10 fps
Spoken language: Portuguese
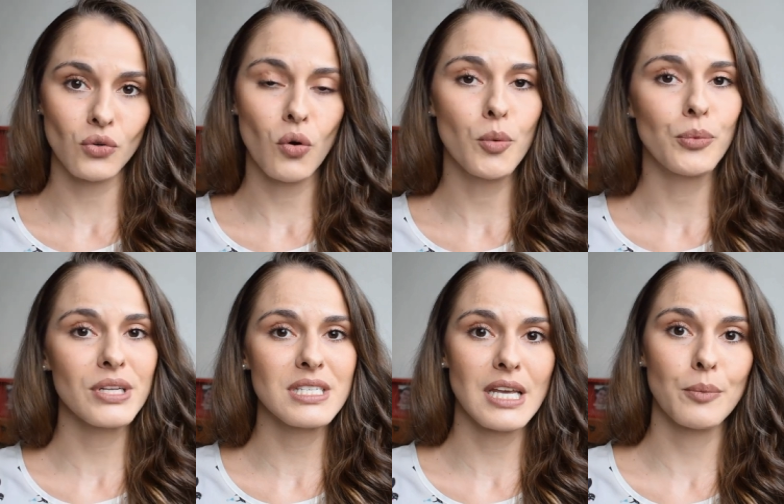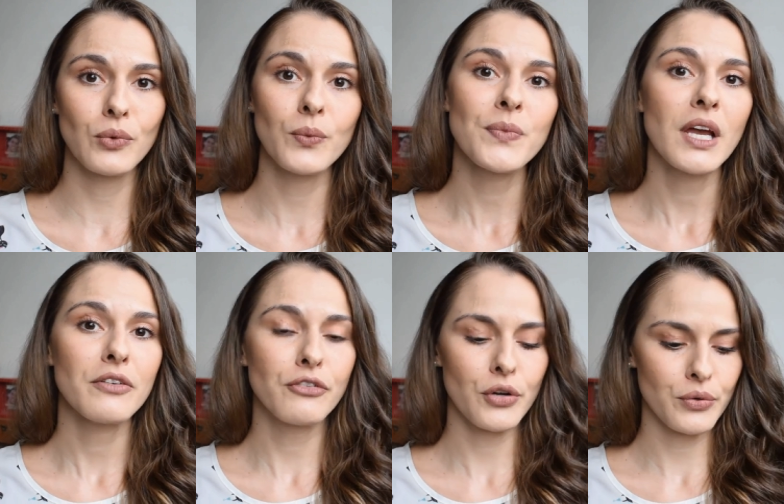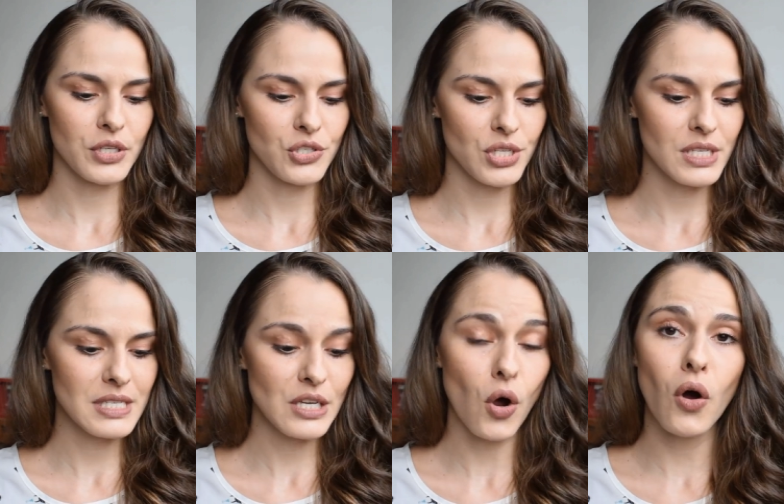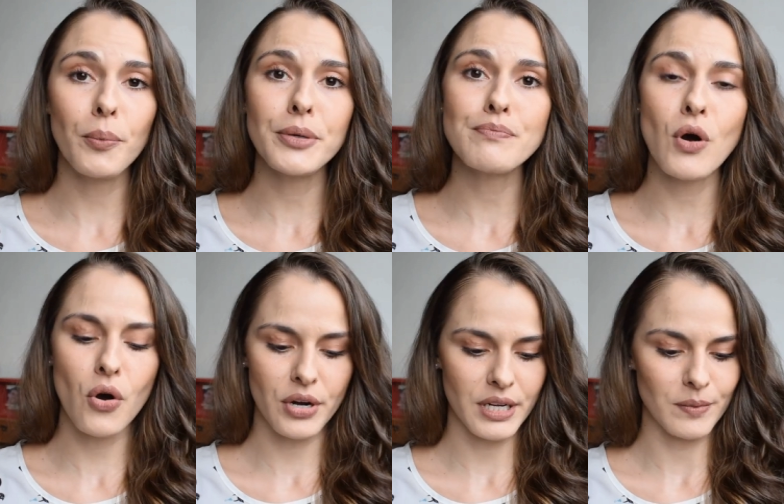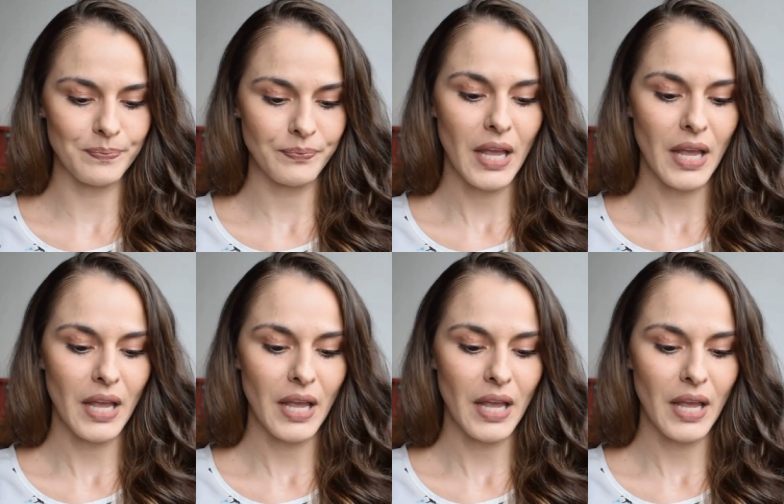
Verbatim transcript: como por exemplo foi o que disse Robin Morgan,